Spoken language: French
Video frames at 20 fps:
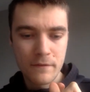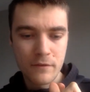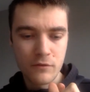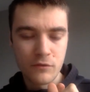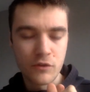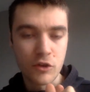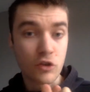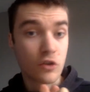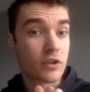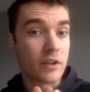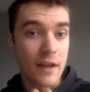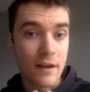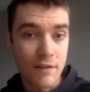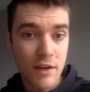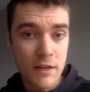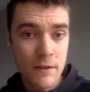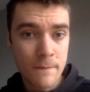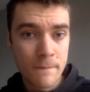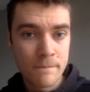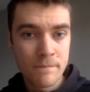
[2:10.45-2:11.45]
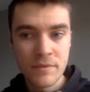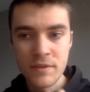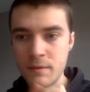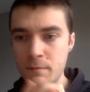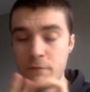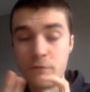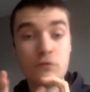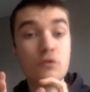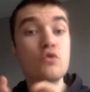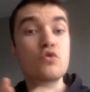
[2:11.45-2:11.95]
votre travail,
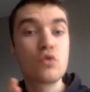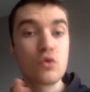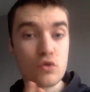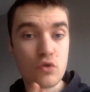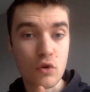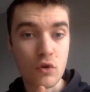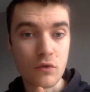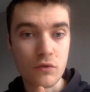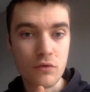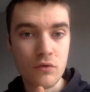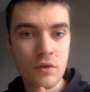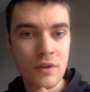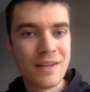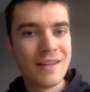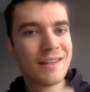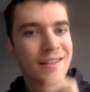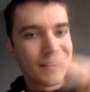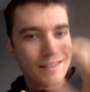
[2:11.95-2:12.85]
vos sources de revenus.